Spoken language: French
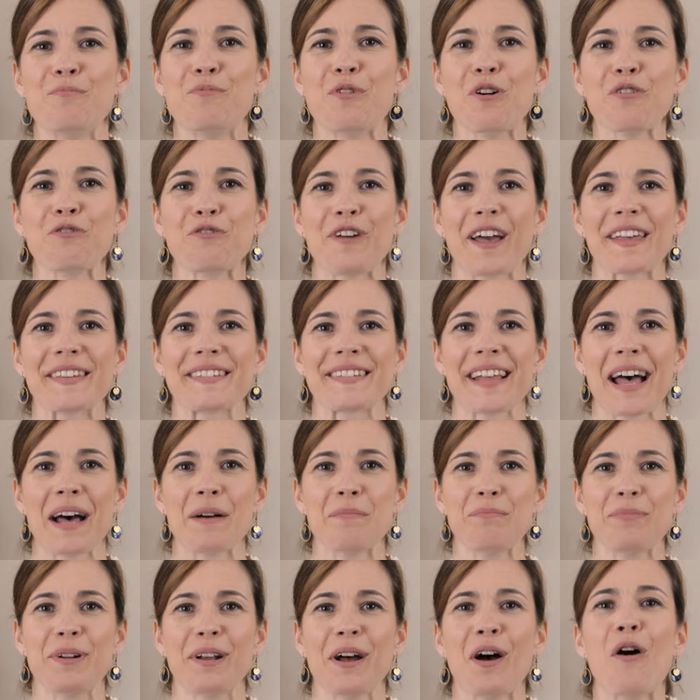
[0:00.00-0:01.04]
Pour faire
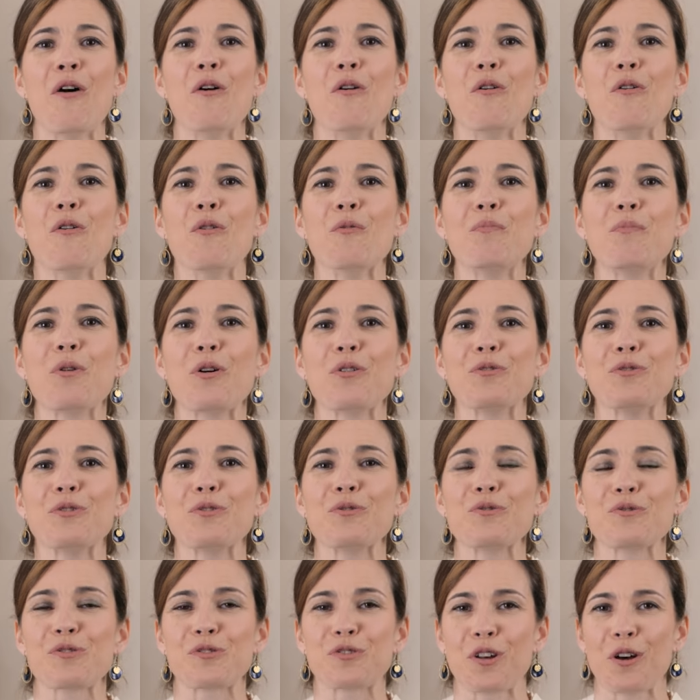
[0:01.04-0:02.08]
simple, on
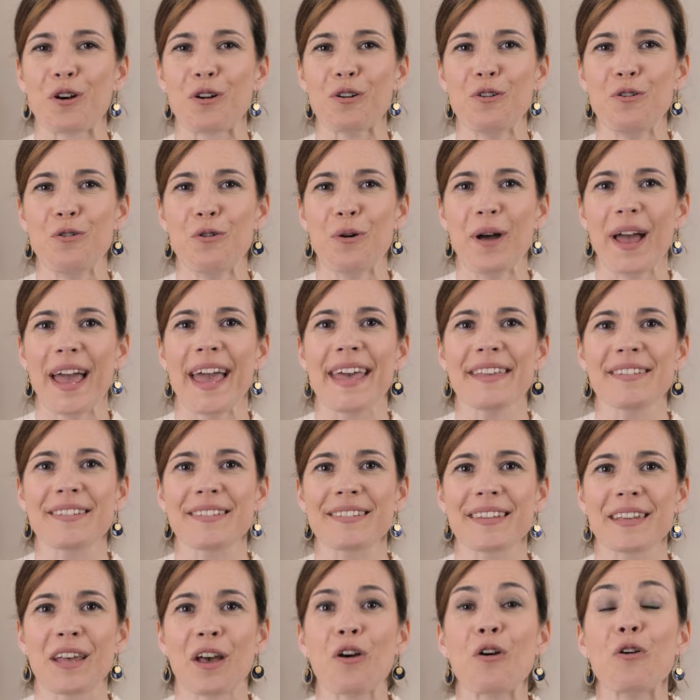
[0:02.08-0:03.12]
prononce le
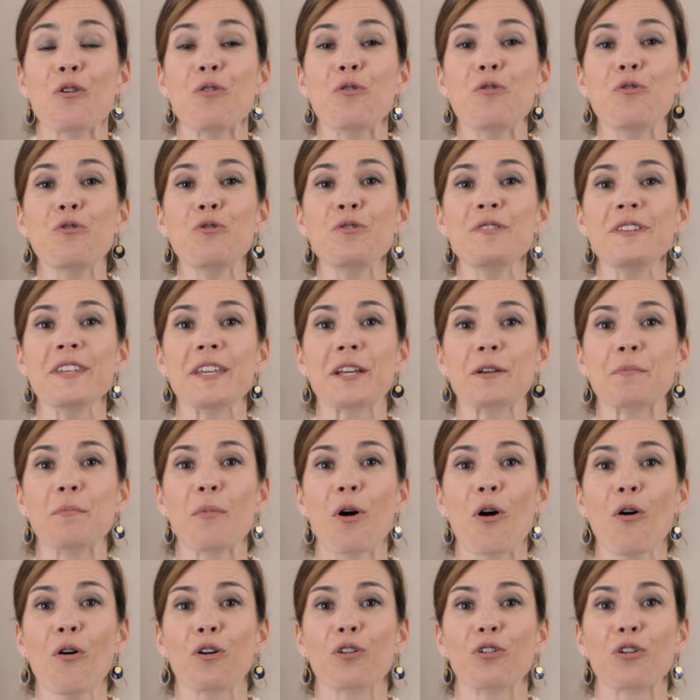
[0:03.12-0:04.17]
S
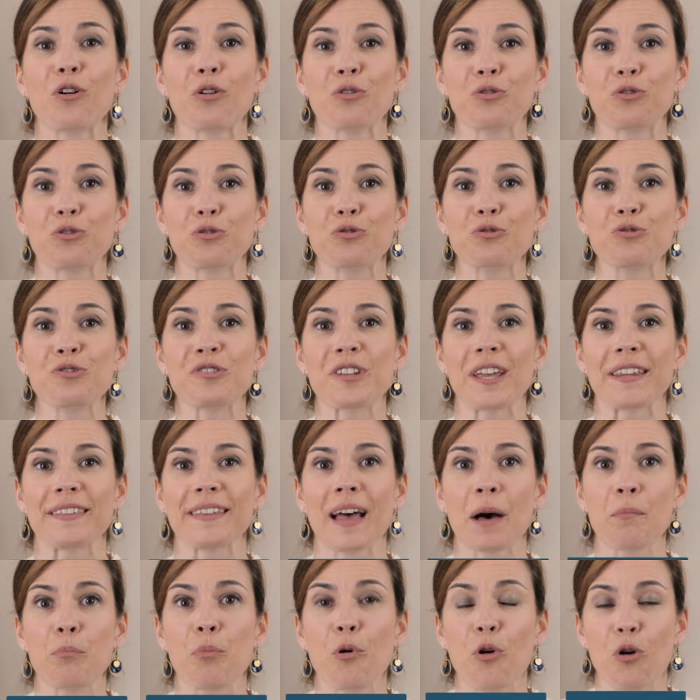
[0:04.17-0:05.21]
uniquement quand tous
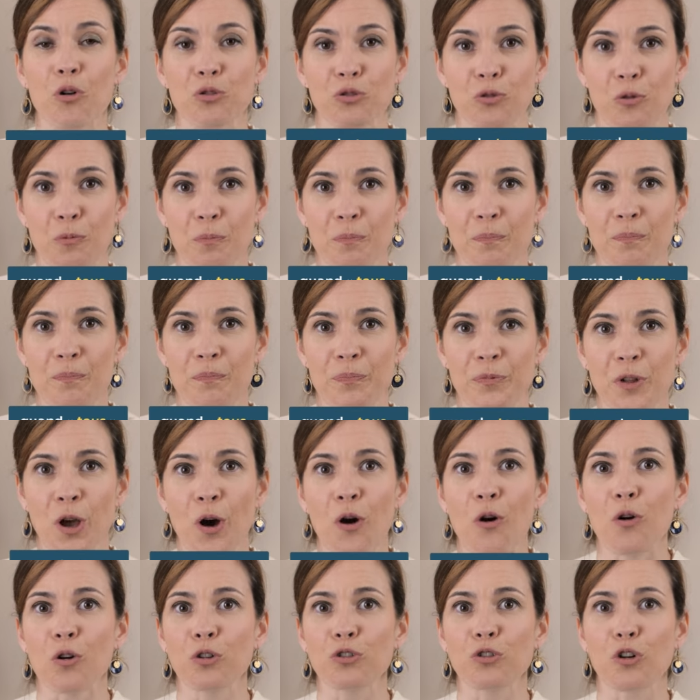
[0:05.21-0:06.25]
est un pronom.
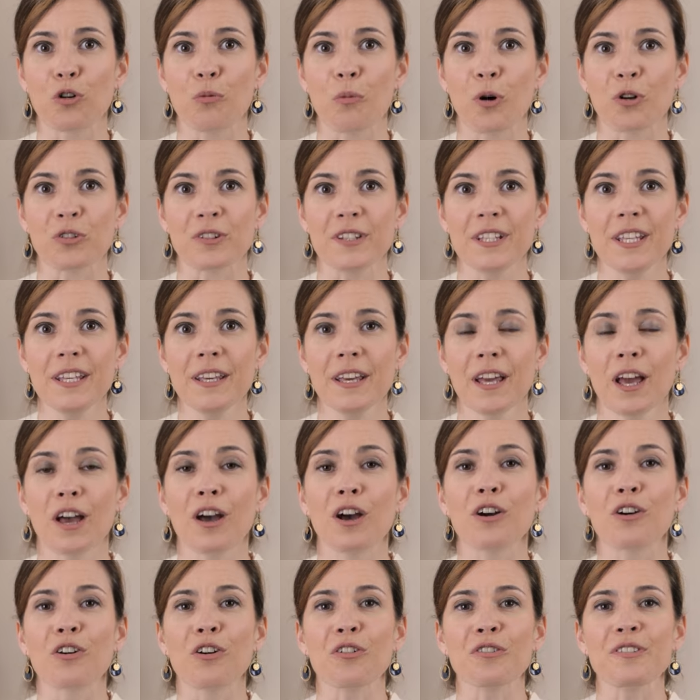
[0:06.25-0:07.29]
Autrement dit,
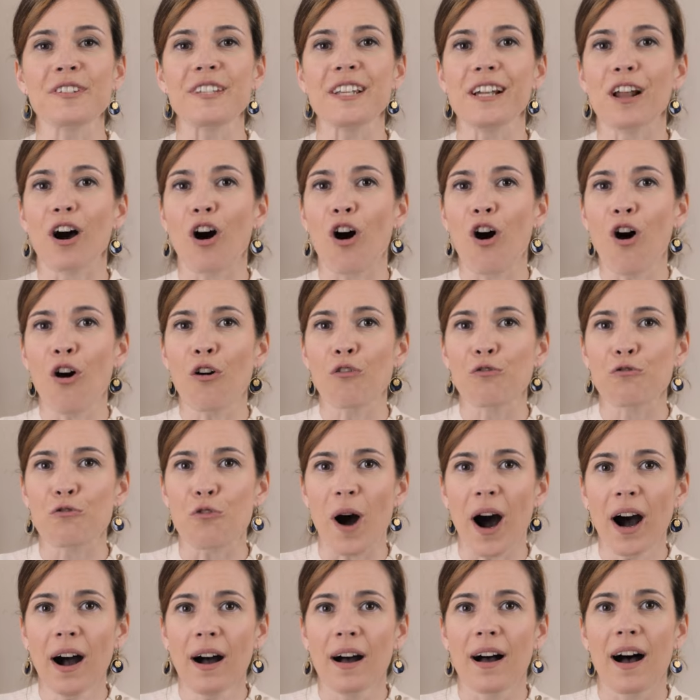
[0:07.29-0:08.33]
quand il
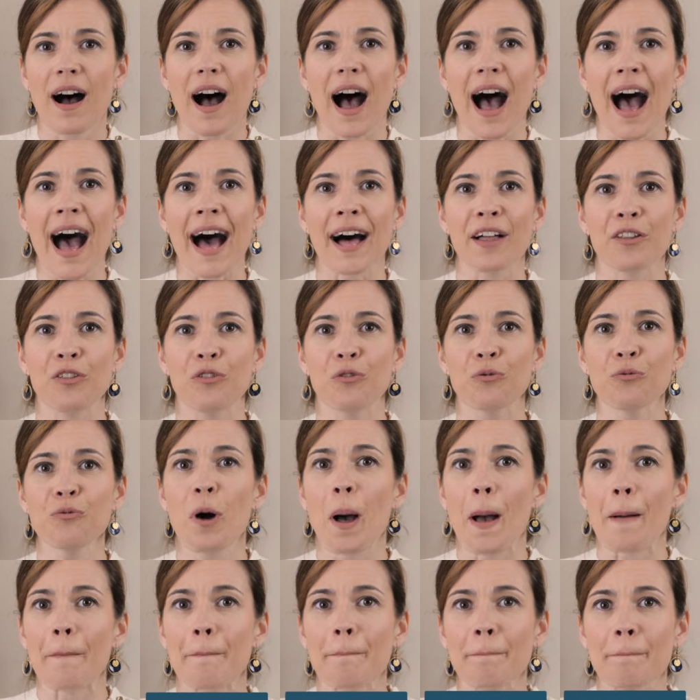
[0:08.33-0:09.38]
renvoie à un nom
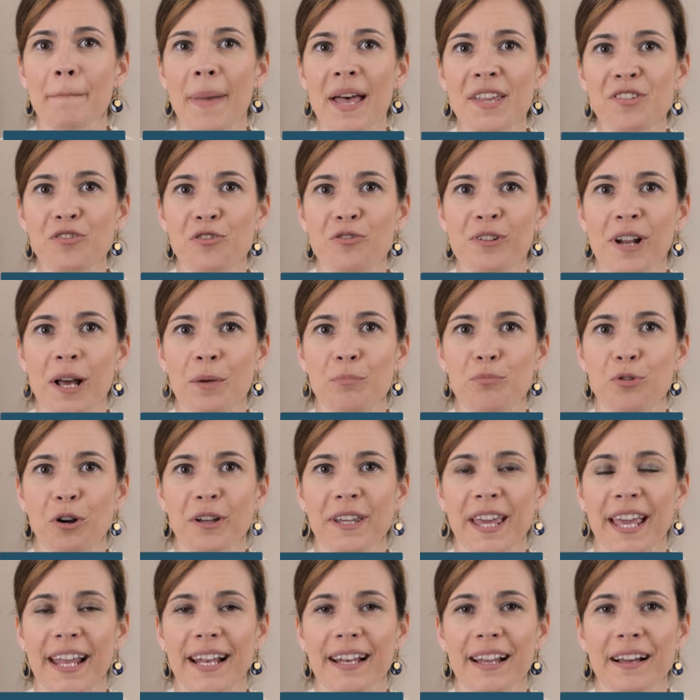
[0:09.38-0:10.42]
masculin
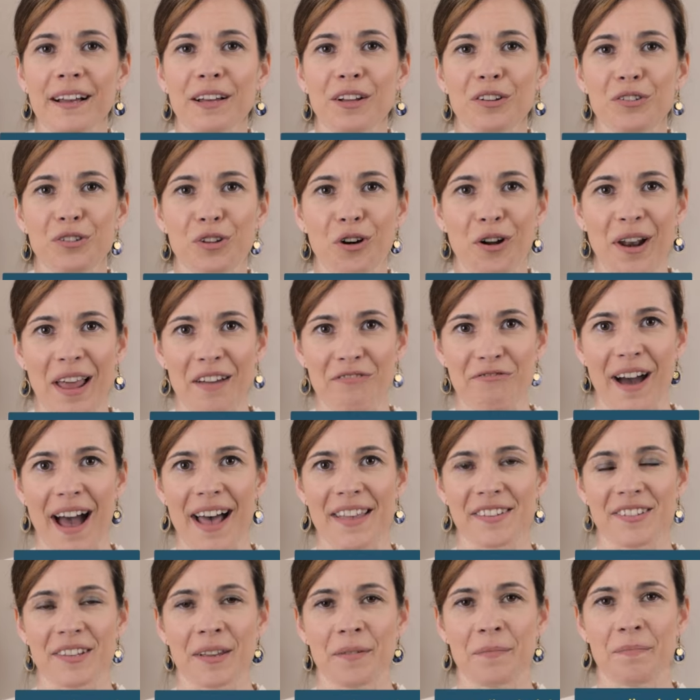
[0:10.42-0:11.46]
pluriel dans la
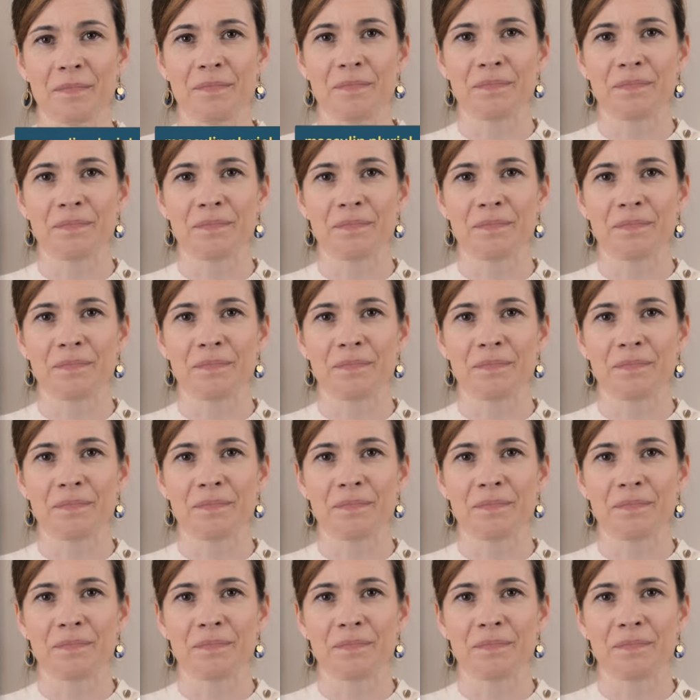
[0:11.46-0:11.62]
phrase.